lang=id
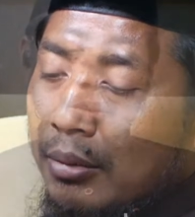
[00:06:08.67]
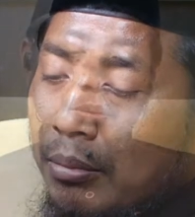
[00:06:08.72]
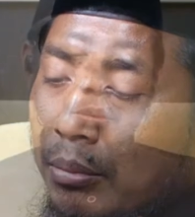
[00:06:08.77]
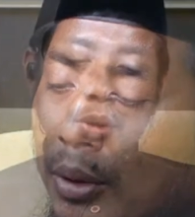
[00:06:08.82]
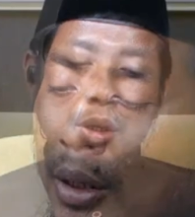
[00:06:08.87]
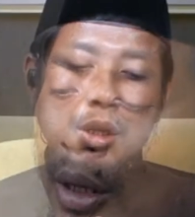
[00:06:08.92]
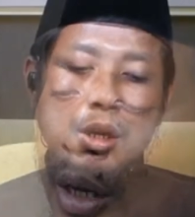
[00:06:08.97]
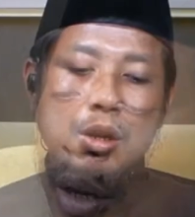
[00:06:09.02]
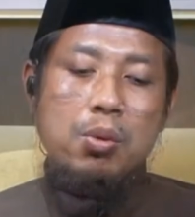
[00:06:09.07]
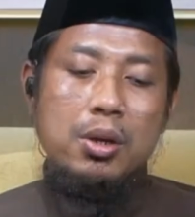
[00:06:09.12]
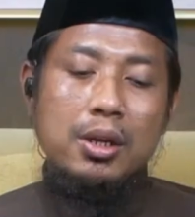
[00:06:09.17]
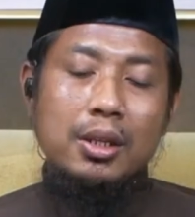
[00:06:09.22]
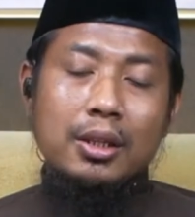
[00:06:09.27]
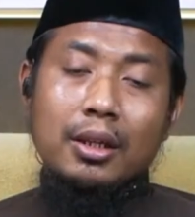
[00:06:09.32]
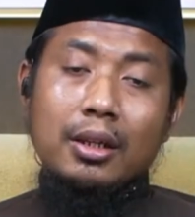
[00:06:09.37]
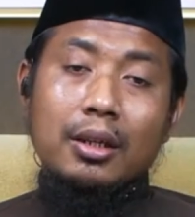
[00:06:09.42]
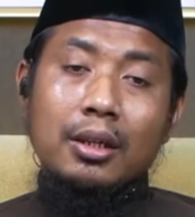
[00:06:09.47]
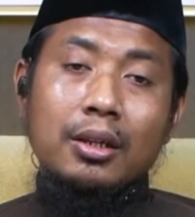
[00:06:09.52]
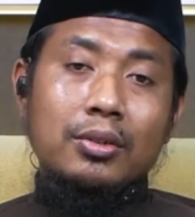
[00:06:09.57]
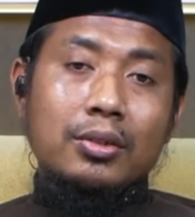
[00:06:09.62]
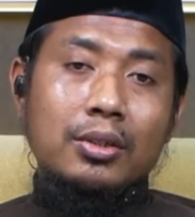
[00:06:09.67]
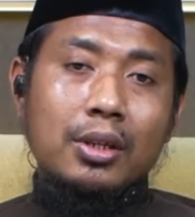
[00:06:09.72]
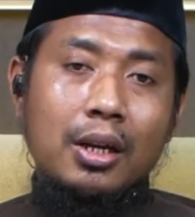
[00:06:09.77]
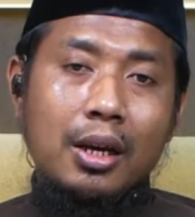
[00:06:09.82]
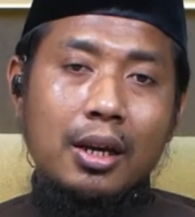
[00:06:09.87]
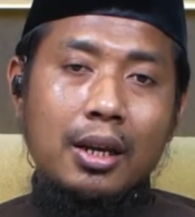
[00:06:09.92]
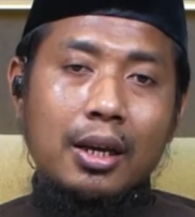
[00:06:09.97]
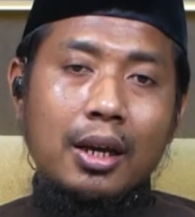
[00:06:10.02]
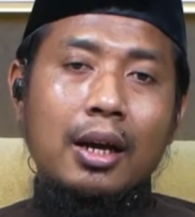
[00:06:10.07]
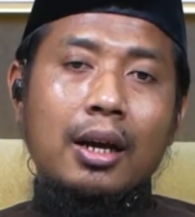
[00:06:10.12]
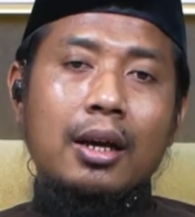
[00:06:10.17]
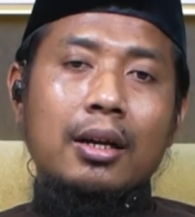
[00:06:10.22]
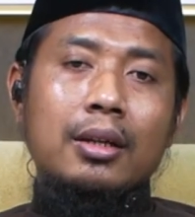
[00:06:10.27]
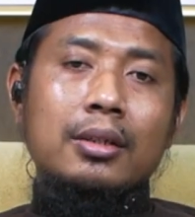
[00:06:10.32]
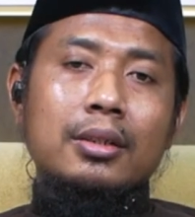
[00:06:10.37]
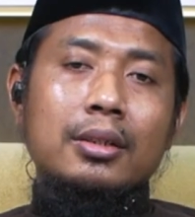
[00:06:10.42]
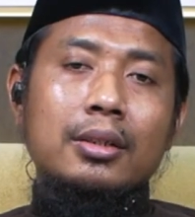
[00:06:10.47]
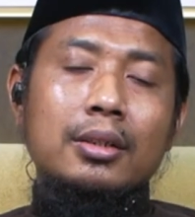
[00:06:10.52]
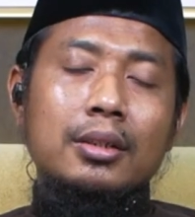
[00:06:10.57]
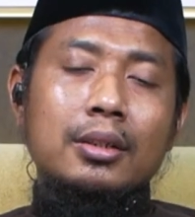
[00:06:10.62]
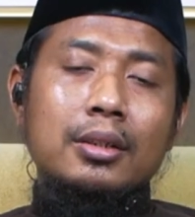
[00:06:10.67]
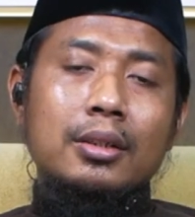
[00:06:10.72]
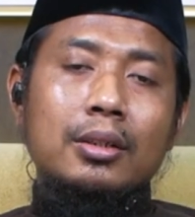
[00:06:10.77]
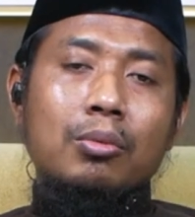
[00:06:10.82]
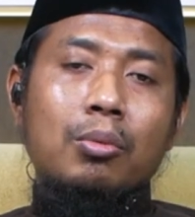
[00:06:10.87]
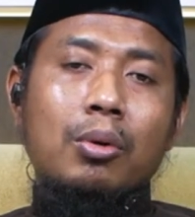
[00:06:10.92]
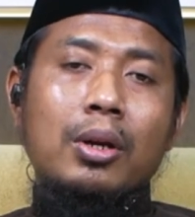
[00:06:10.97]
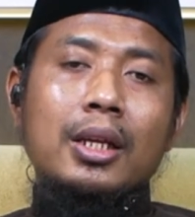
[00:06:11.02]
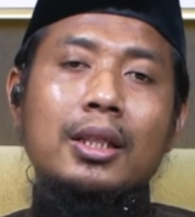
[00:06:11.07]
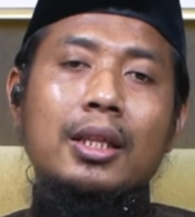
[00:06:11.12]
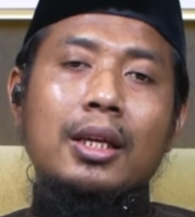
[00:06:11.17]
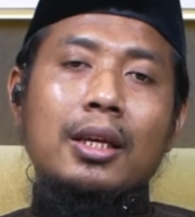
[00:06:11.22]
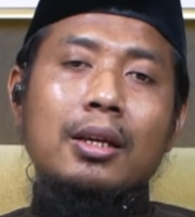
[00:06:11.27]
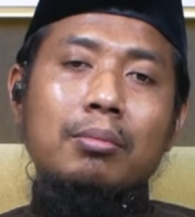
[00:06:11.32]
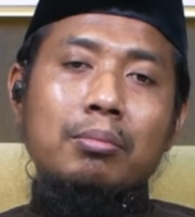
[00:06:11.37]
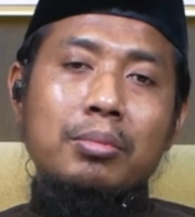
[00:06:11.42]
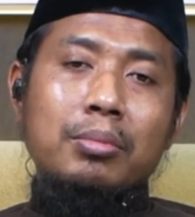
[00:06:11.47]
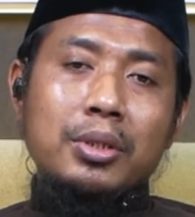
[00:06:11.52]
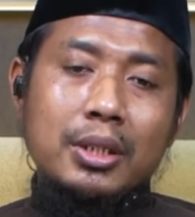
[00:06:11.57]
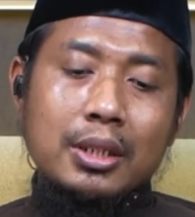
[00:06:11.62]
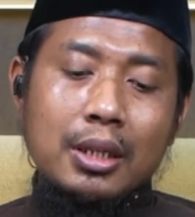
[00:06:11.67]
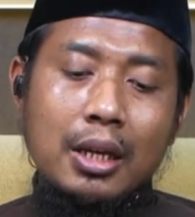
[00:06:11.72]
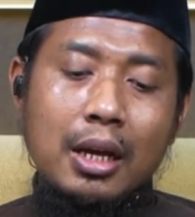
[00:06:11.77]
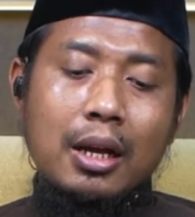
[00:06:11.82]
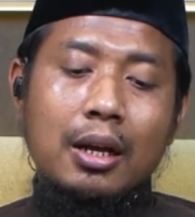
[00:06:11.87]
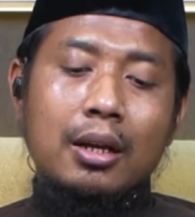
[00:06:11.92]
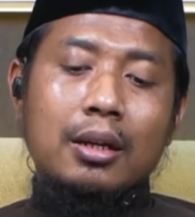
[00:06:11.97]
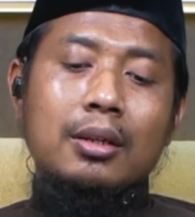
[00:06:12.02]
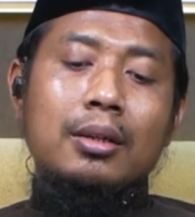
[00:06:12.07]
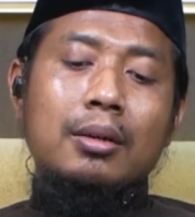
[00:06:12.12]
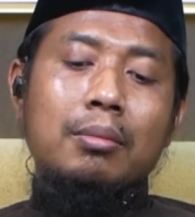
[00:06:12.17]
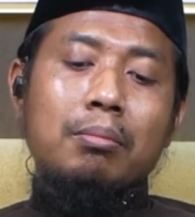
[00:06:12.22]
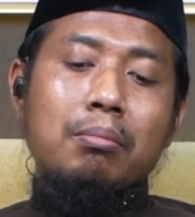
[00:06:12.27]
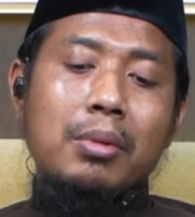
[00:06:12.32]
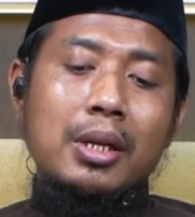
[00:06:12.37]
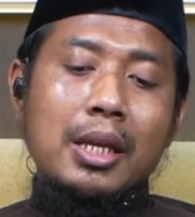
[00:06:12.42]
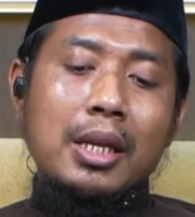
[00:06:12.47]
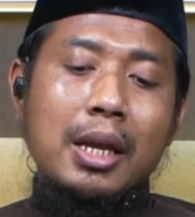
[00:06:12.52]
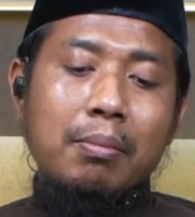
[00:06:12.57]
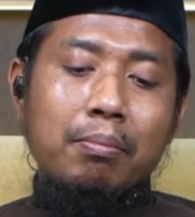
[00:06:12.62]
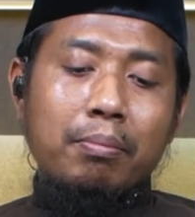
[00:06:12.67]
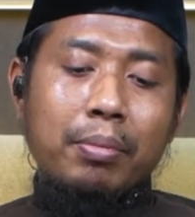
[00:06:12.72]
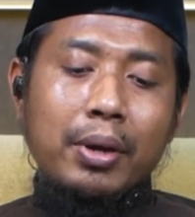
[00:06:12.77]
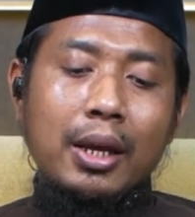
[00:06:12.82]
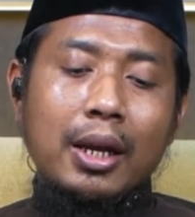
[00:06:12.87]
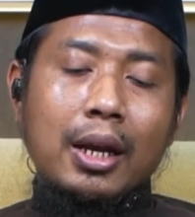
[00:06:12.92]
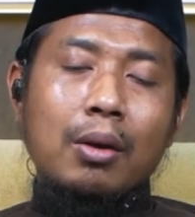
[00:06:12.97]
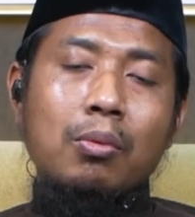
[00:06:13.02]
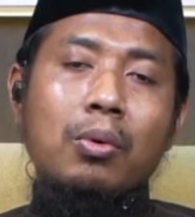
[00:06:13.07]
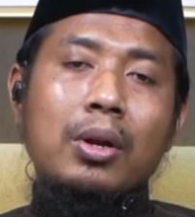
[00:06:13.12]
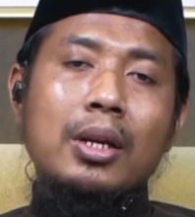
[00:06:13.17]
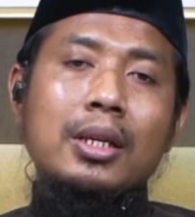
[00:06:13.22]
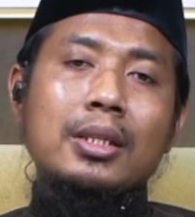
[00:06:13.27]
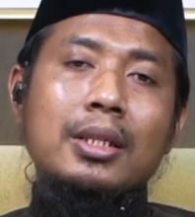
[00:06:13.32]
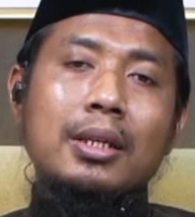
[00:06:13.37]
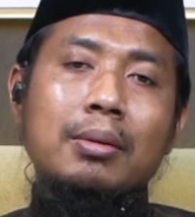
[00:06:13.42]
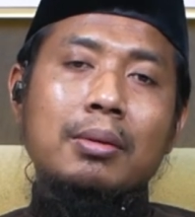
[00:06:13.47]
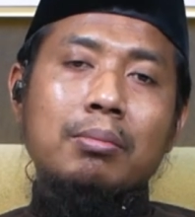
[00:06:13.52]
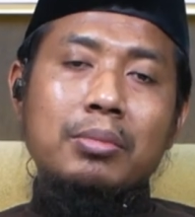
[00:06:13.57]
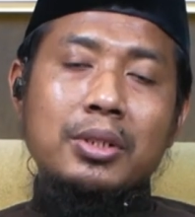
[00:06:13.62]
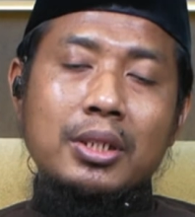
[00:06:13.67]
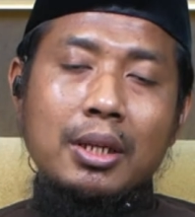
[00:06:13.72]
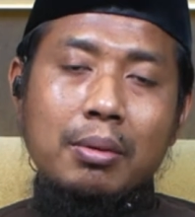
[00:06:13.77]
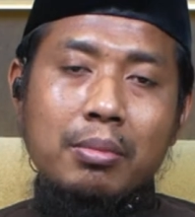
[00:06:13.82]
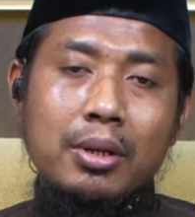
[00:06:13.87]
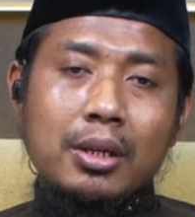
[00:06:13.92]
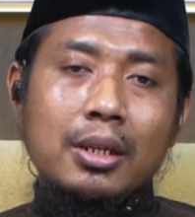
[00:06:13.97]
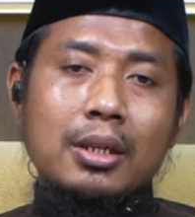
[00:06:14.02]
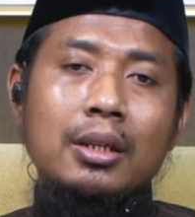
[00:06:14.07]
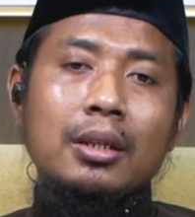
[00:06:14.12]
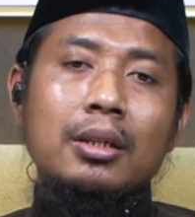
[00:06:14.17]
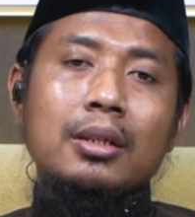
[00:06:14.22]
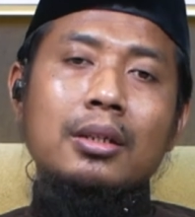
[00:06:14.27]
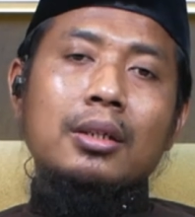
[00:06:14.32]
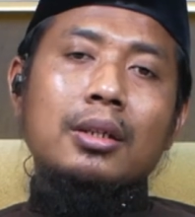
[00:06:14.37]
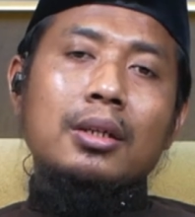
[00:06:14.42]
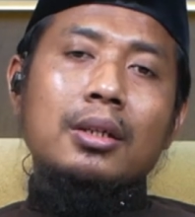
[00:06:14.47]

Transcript: menjadi wanita yang salihah wanita yang bisa menyampaikan wanita yang bisa mendidik